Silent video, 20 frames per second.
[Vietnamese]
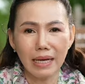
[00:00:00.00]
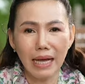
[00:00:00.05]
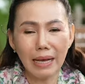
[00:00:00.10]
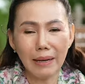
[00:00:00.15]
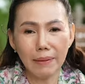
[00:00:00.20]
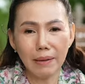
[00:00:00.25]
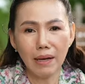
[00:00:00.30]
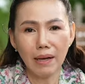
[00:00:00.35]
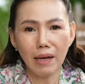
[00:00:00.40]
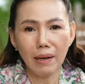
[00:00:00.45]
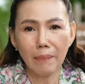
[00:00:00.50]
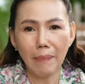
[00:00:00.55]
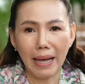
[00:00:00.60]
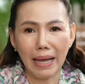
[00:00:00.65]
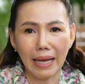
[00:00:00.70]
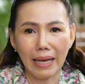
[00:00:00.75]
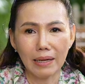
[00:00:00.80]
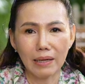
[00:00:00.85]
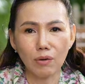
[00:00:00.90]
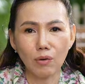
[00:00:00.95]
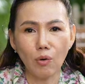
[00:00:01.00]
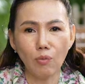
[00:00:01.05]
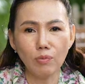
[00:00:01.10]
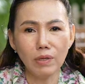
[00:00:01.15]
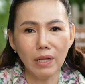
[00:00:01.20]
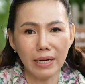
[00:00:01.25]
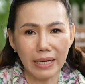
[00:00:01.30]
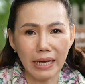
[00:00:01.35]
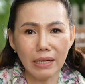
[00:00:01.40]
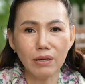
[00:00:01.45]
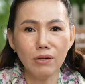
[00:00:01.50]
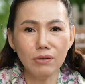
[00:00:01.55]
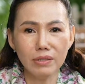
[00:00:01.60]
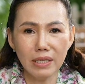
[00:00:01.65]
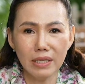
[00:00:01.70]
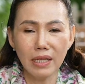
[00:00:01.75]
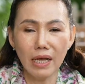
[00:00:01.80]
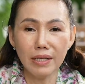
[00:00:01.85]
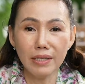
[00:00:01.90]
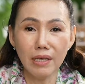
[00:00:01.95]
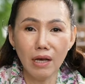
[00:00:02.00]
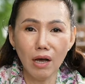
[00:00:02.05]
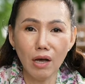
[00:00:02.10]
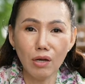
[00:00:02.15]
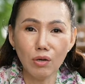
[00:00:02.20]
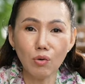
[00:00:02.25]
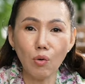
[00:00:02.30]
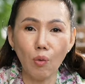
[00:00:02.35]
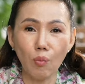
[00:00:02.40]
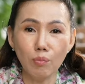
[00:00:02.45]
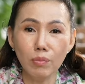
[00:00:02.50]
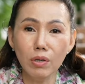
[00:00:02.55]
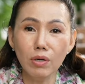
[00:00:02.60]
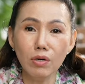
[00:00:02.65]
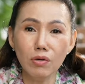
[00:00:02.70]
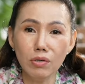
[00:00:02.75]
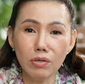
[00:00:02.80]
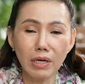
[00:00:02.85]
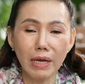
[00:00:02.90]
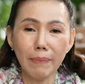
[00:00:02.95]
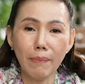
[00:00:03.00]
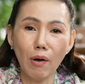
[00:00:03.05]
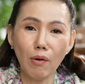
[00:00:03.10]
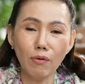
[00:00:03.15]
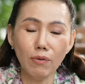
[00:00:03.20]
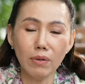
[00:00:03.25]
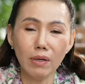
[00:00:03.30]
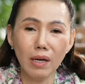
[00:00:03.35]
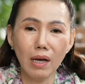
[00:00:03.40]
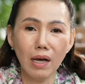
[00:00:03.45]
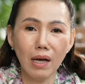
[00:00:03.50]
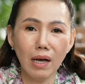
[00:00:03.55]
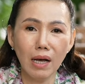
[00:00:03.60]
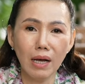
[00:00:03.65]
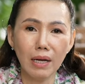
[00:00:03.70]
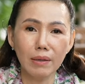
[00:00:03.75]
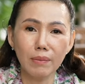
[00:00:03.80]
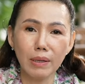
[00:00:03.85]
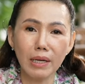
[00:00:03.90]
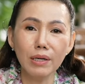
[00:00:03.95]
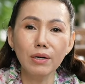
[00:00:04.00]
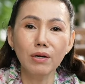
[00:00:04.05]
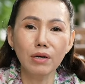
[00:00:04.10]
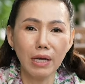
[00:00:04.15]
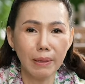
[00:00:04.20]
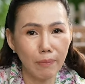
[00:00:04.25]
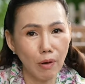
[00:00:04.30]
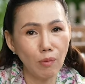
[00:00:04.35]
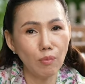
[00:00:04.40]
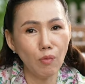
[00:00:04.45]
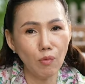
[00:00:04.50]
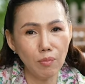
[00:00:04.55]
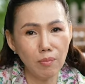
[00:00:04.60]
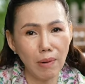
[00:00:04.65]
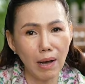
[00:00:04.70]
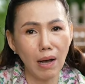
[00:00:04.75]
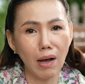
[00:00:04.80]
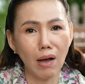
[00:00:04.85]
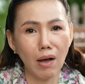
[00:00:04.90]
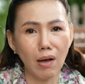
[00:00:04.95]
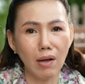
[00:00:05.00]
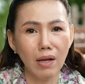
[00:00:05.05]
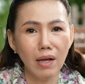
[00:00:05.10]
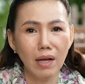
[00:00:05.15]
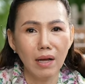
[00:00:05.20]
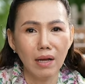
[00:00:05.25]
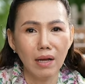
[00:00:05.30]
các bạn cũng như là các nước trên thế giới cũng đưa cái món đưa cái món bún bò